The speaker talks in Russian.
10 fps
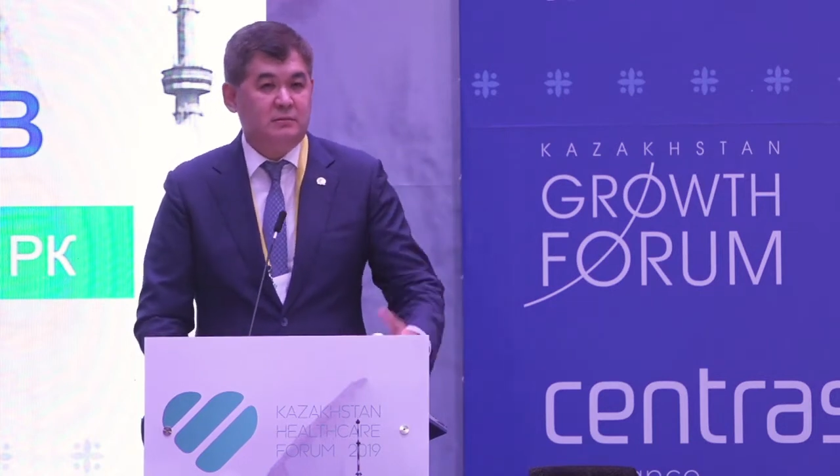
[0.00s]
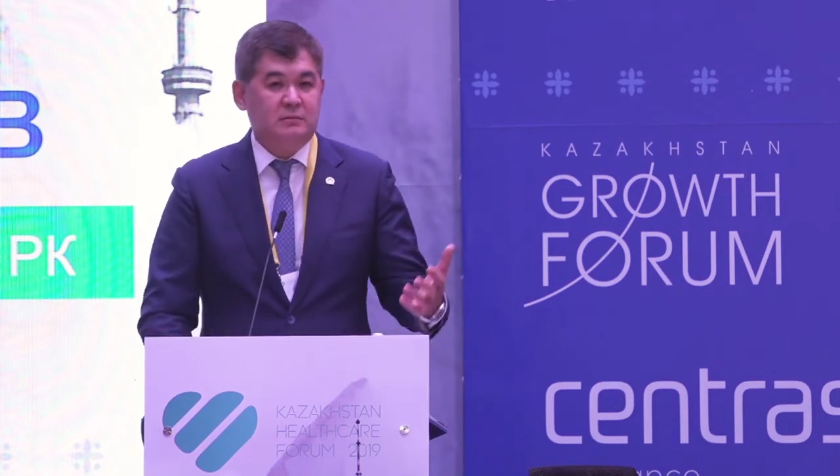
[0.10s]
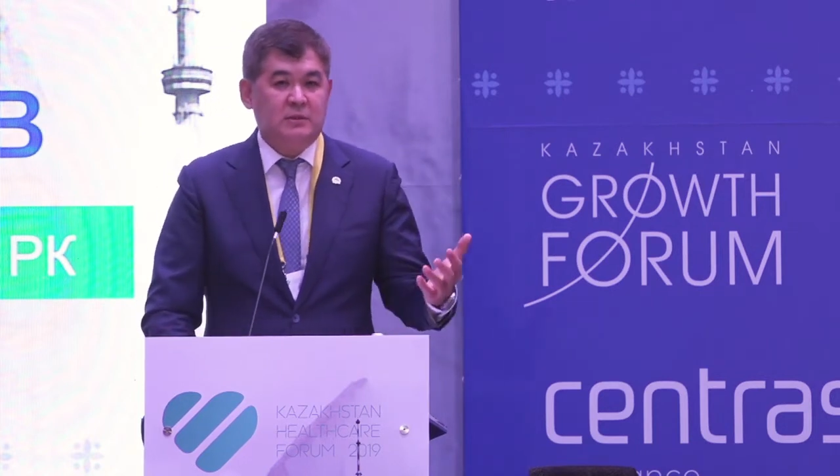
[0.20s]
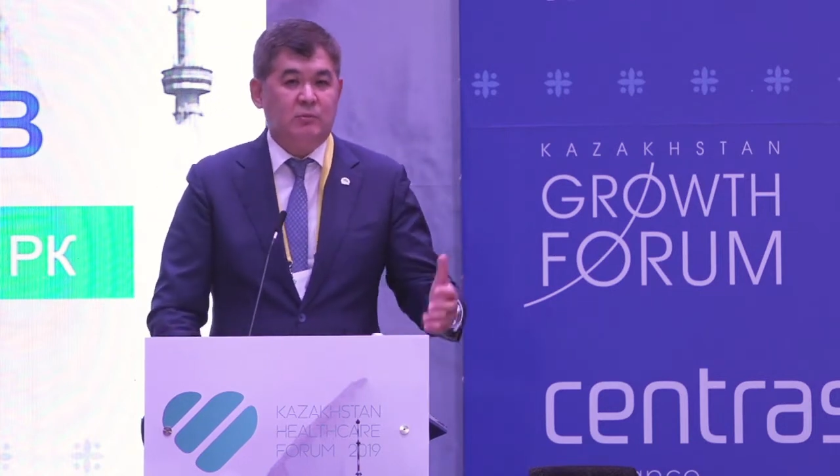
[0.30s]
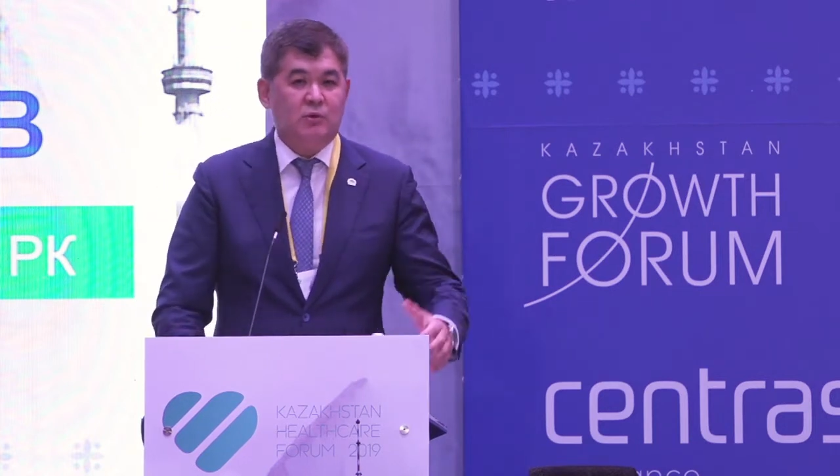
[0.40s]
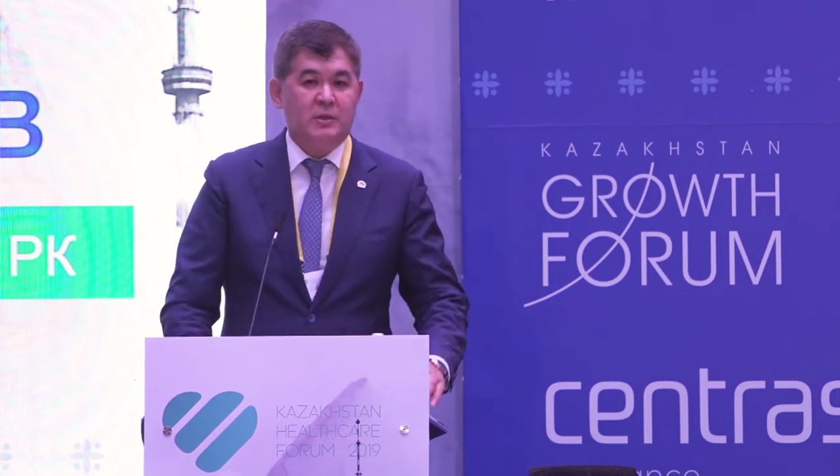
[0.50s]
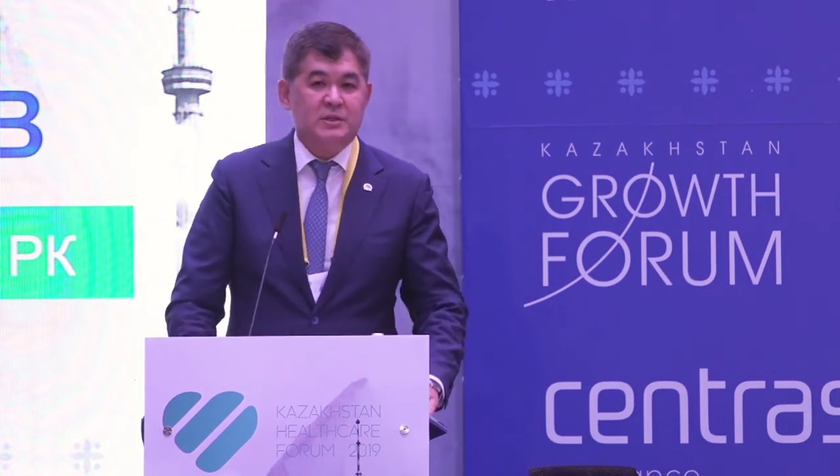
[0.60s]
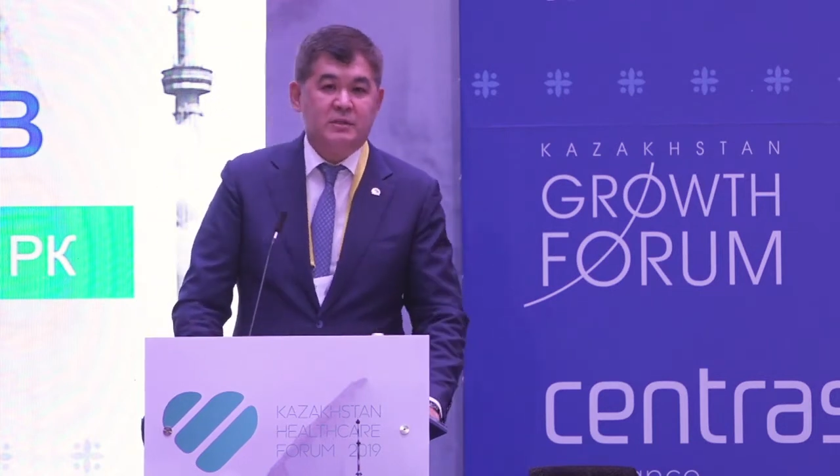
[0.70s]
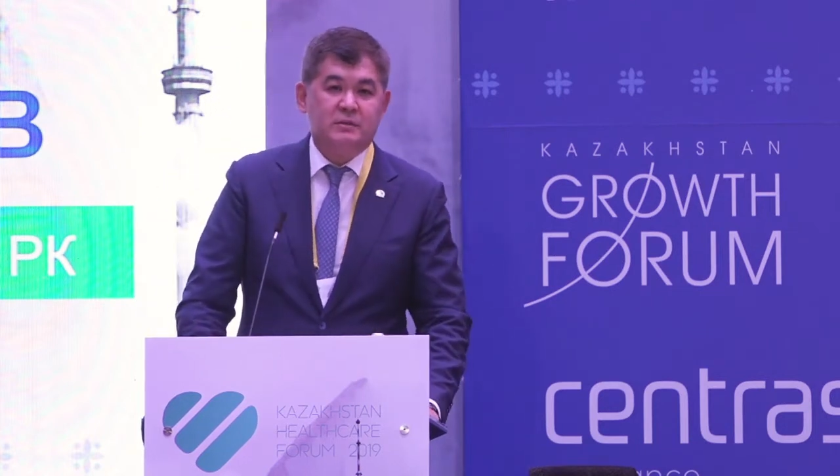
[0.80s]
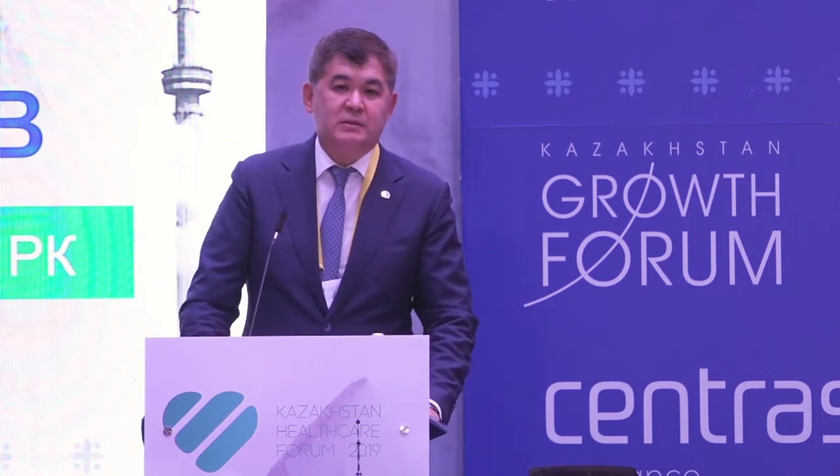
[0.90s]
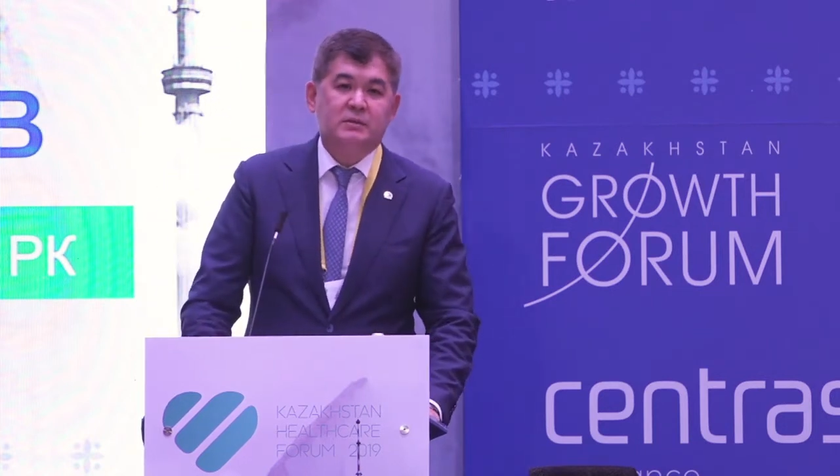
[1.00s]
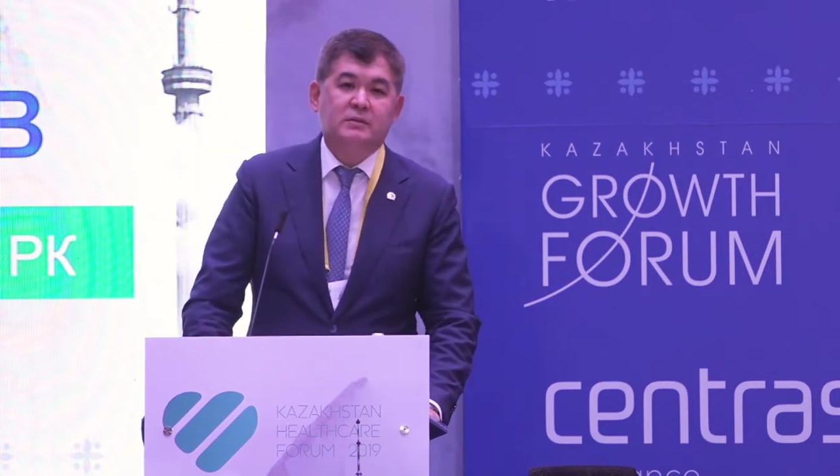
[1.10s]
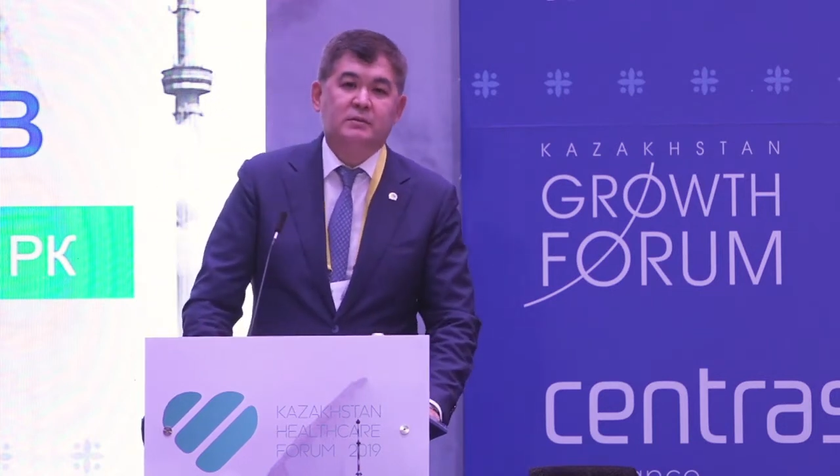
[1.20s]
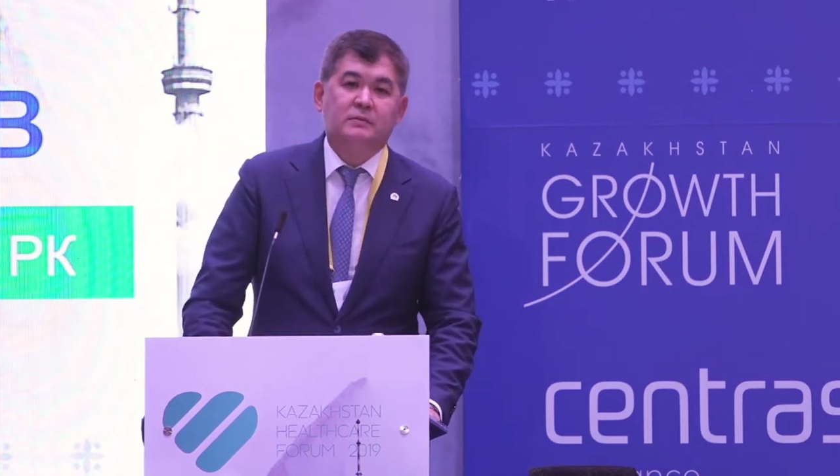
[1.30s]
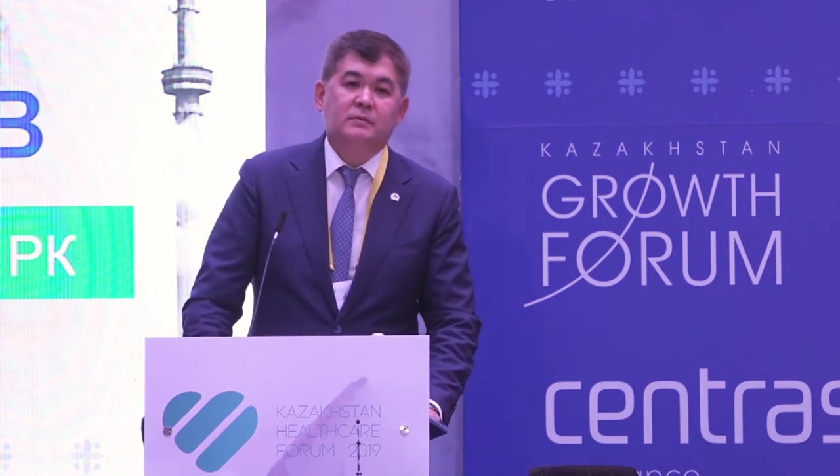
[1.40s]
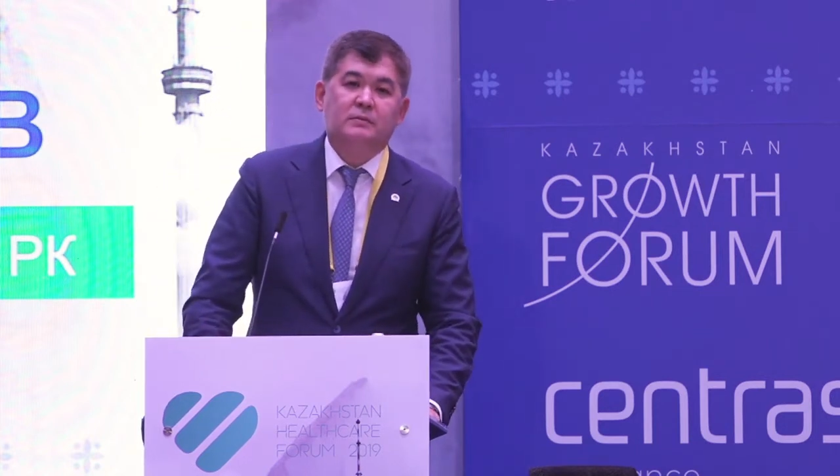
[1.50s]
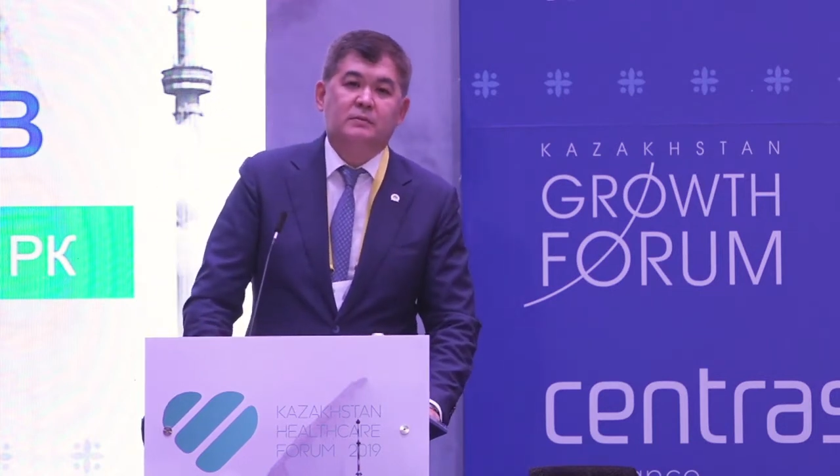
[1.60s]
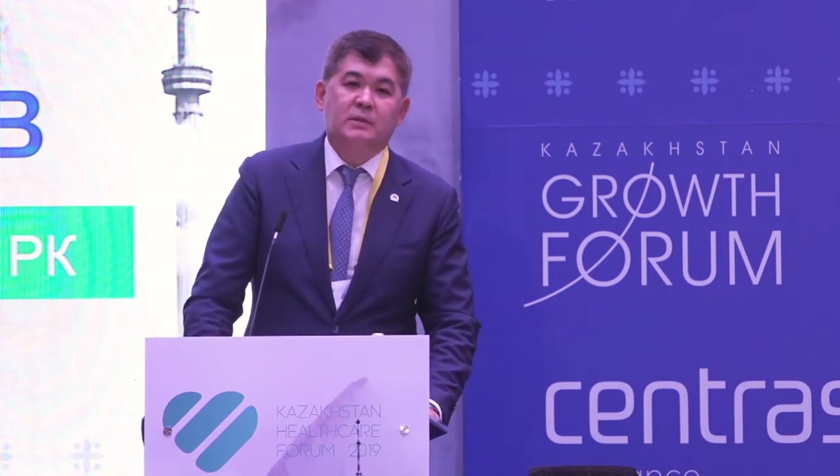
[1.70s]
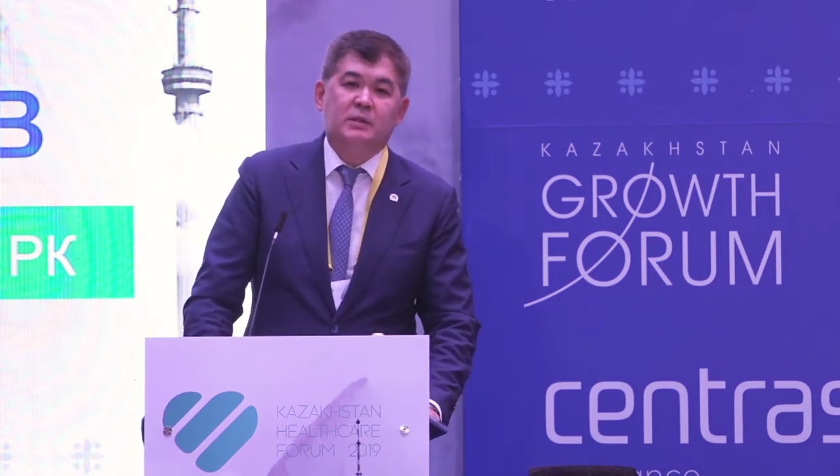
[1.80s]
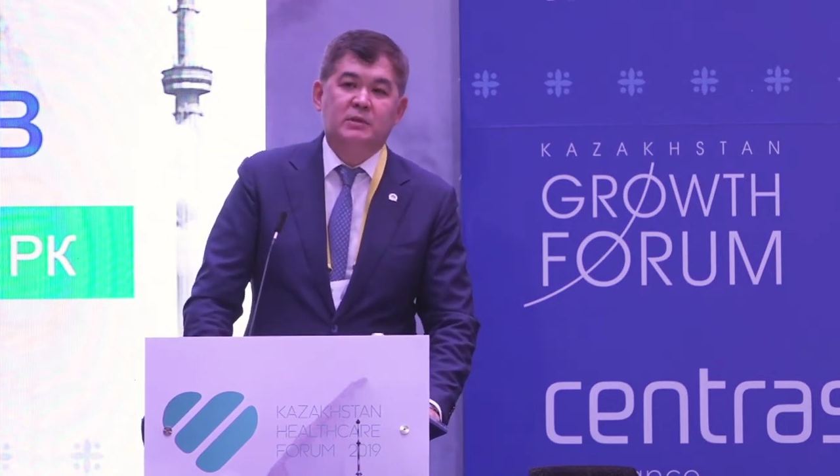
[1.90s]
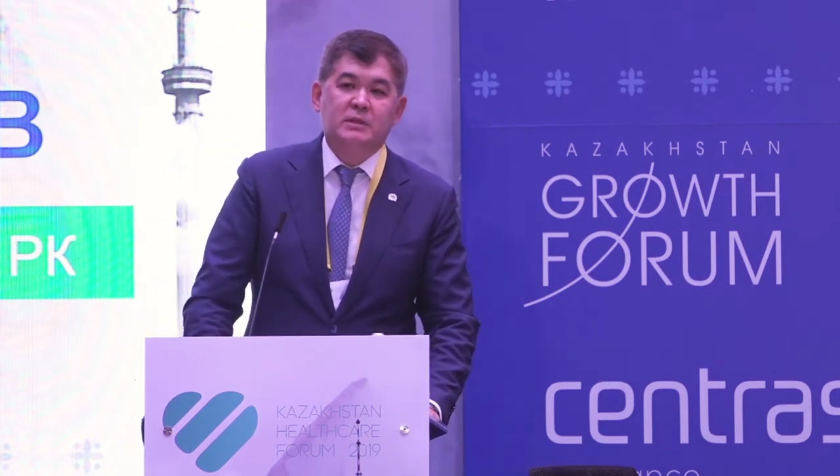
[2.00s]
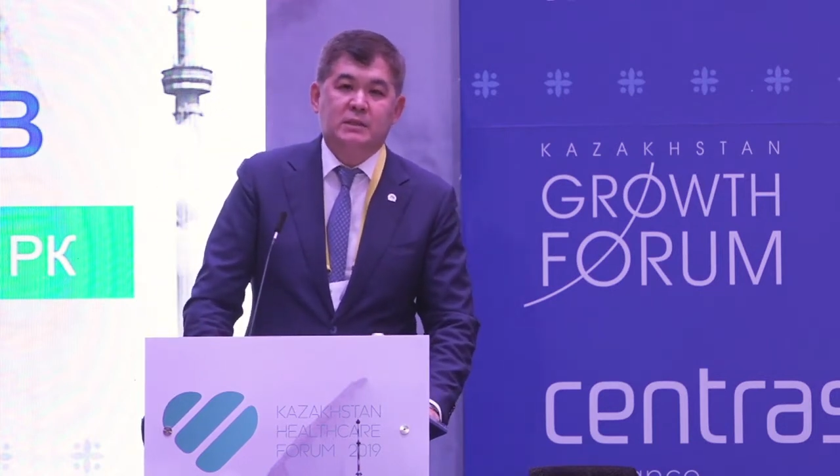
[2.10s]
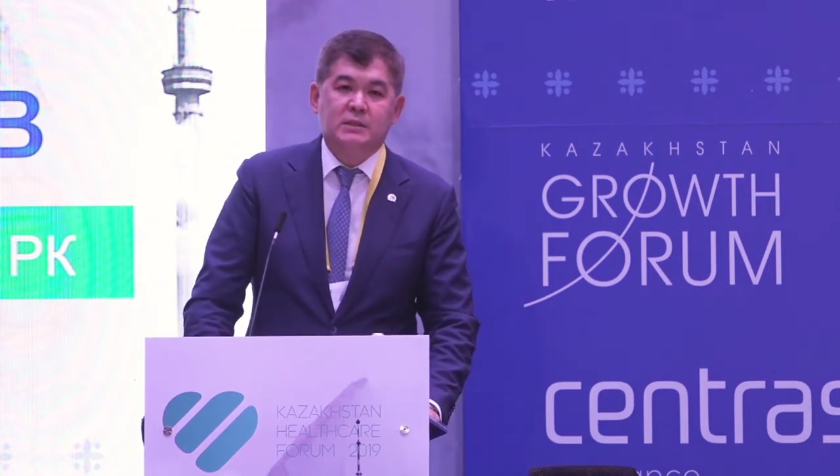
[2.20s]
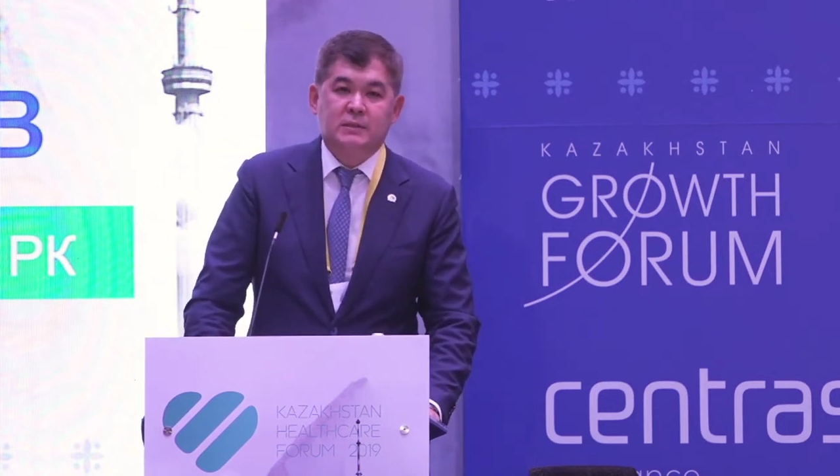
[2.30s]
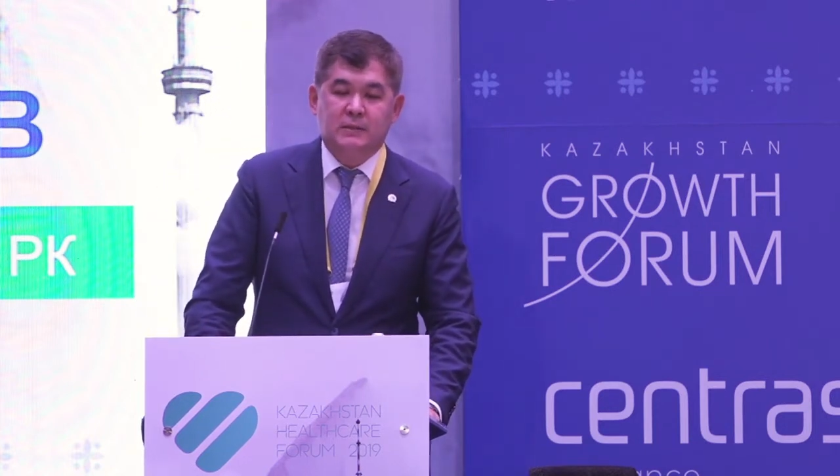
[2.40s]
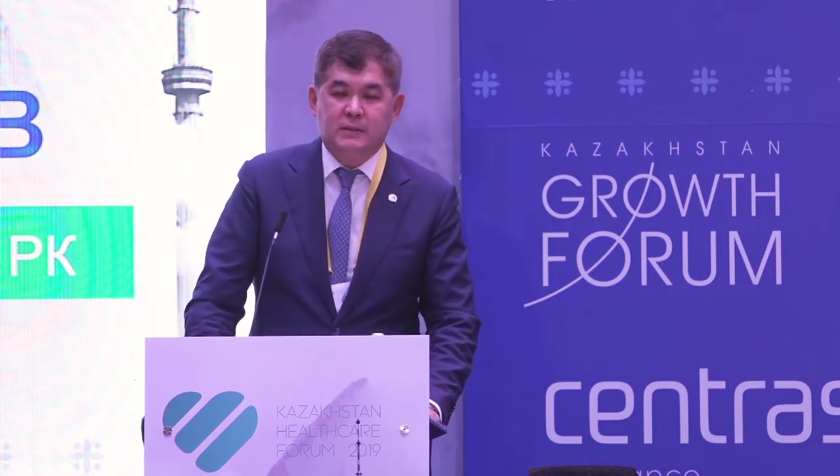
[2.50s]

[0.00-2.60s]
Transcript: добро пожаловать. Было бы интересно.